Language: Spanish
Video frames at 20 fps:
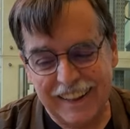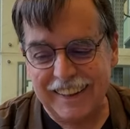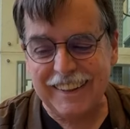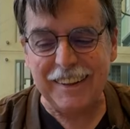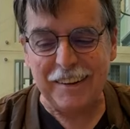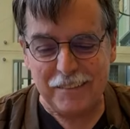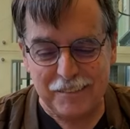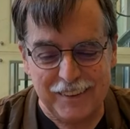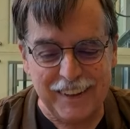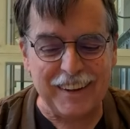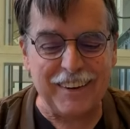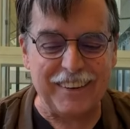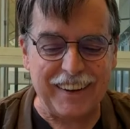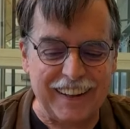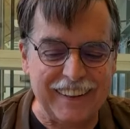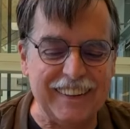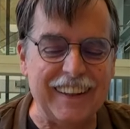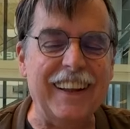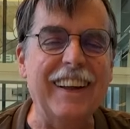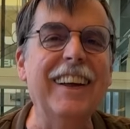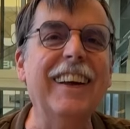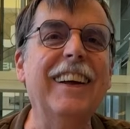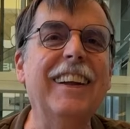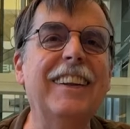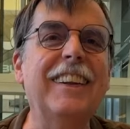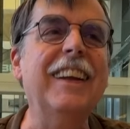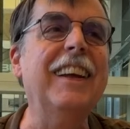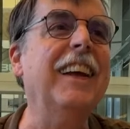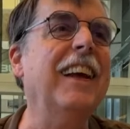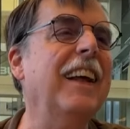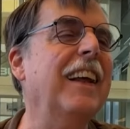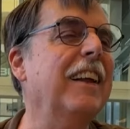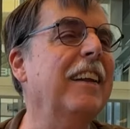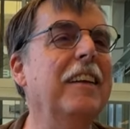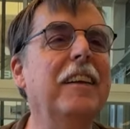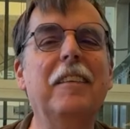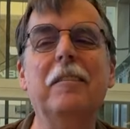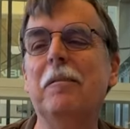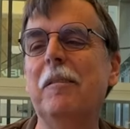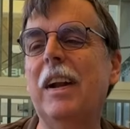estaba muy arrogante. Ah, sí,
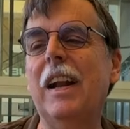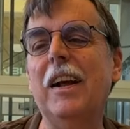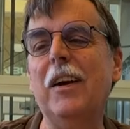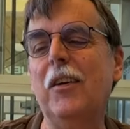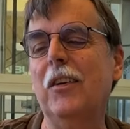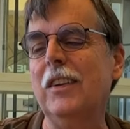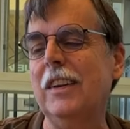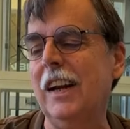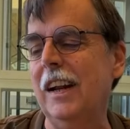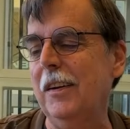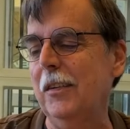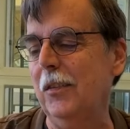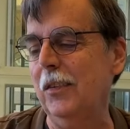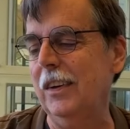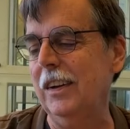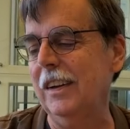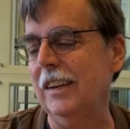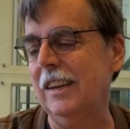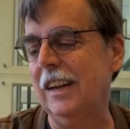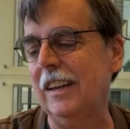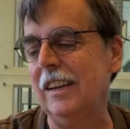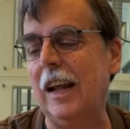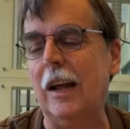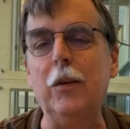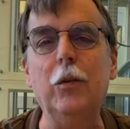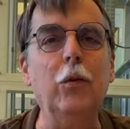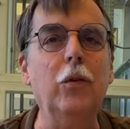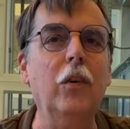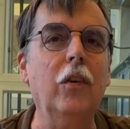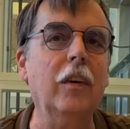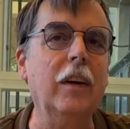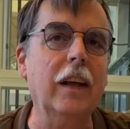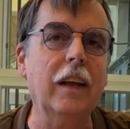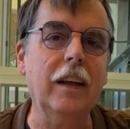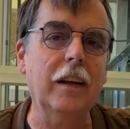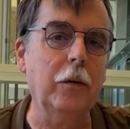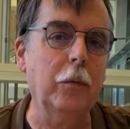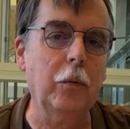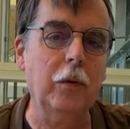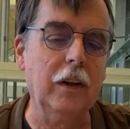eh, me la encontré en un desayuno
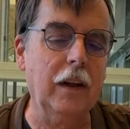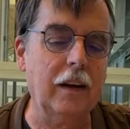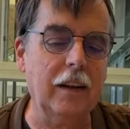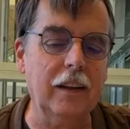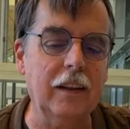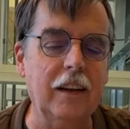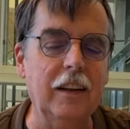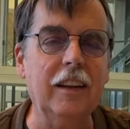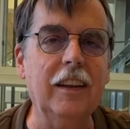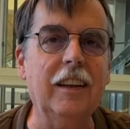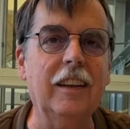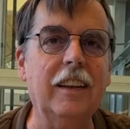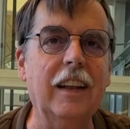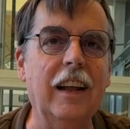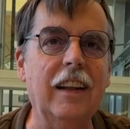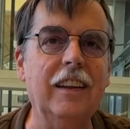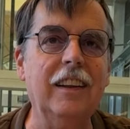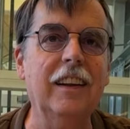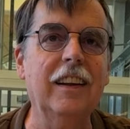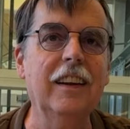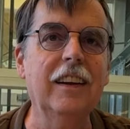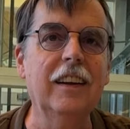que hubo de ajedrecistas